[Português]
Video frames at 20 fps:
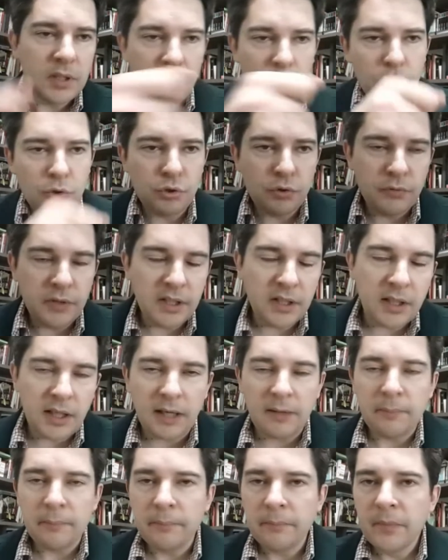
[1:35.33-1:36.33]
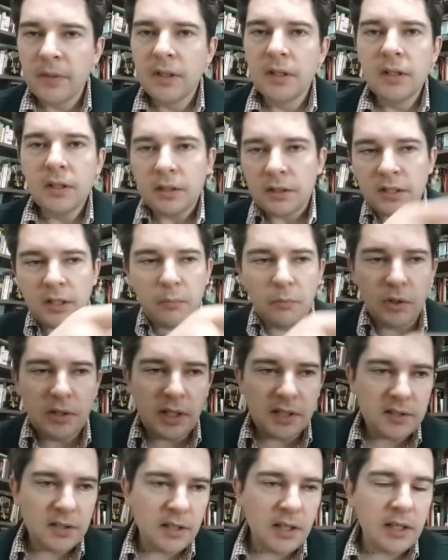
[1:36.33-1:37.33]
Gaúcho, vem cá, dá uma
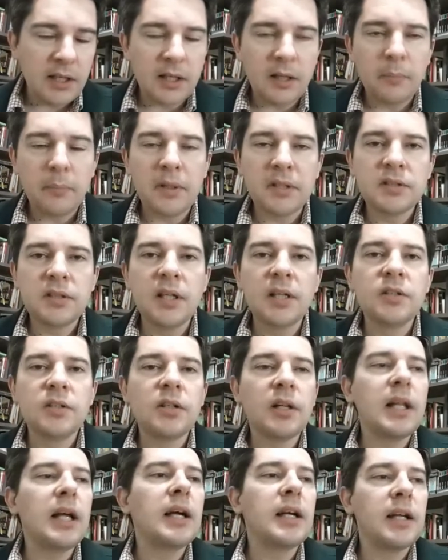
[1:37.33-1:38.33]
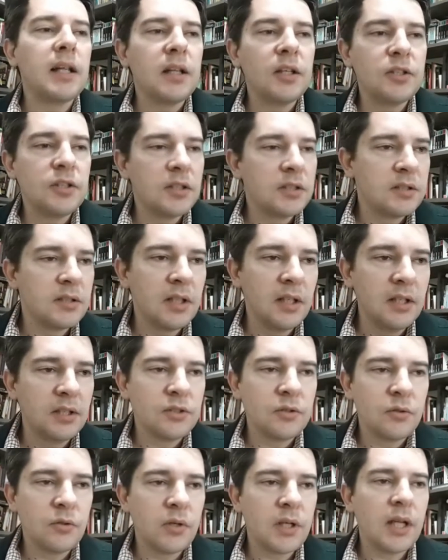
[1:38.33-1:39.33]
olhada naquela paciente lá, aquela
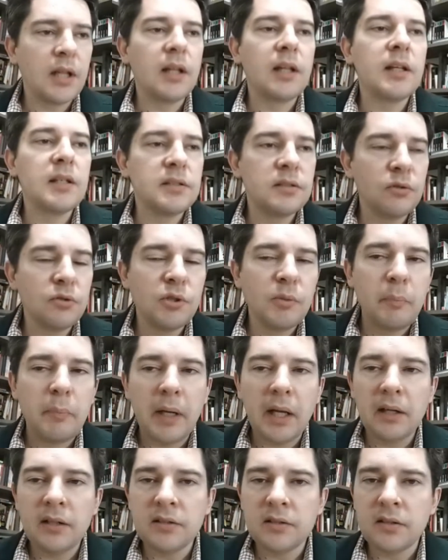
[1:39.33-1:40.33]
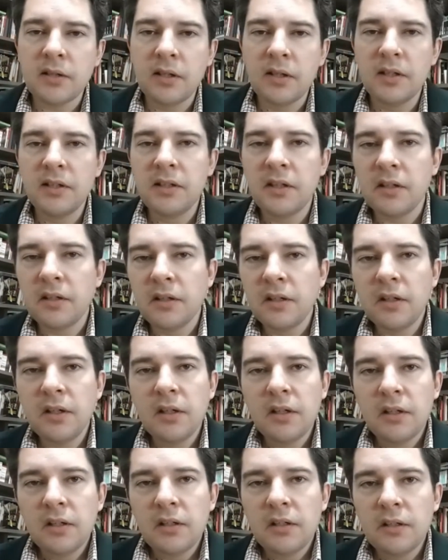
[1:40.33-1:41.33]
gestante com aquela lesão de pele estranha
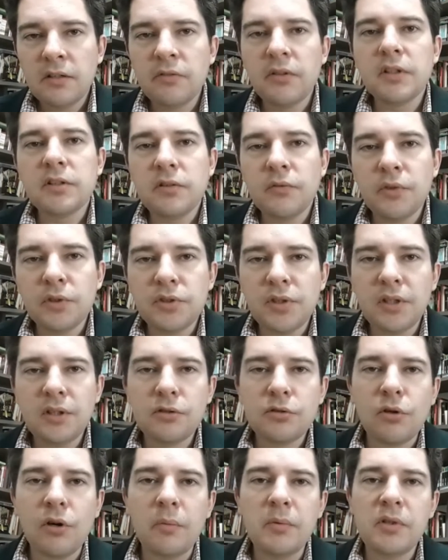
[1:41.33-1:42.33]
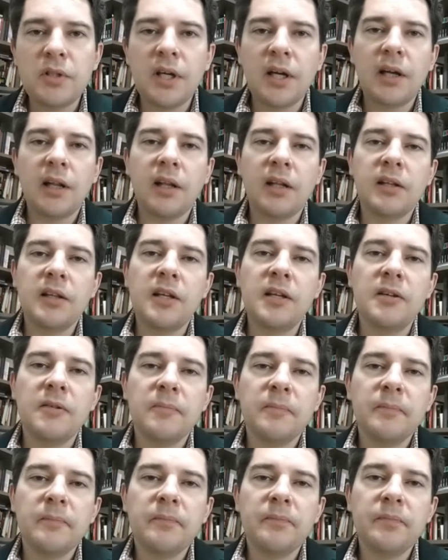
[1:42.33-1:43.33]
e vê se você descobre o que é que ela tem.
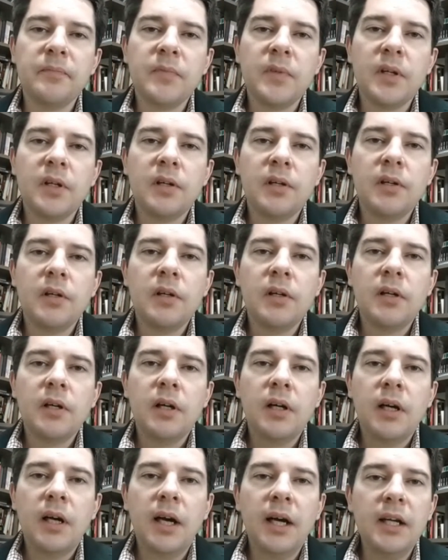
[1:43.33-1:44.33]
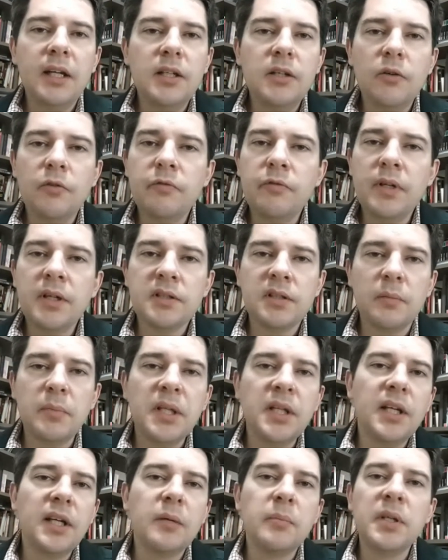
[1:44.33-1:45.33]
Aí eu
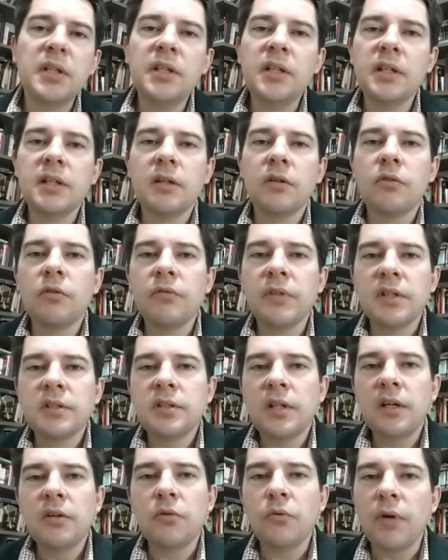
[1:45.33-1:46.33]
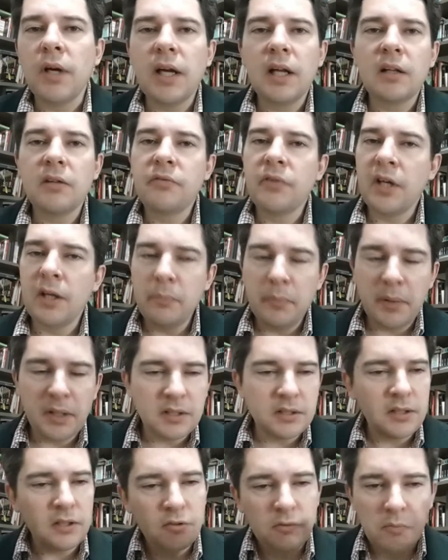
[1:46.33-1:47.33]
examinei a menina, conversei com ela, fiquei
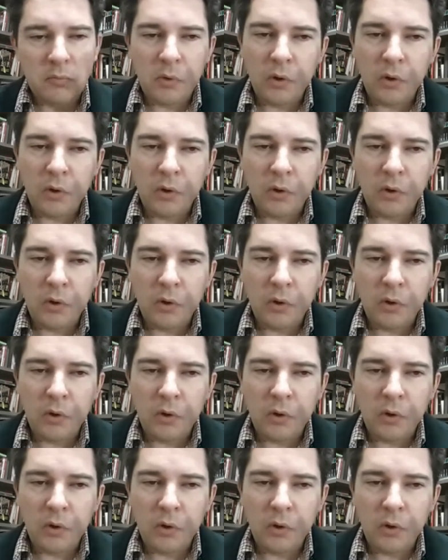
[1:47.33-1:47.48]
pensando um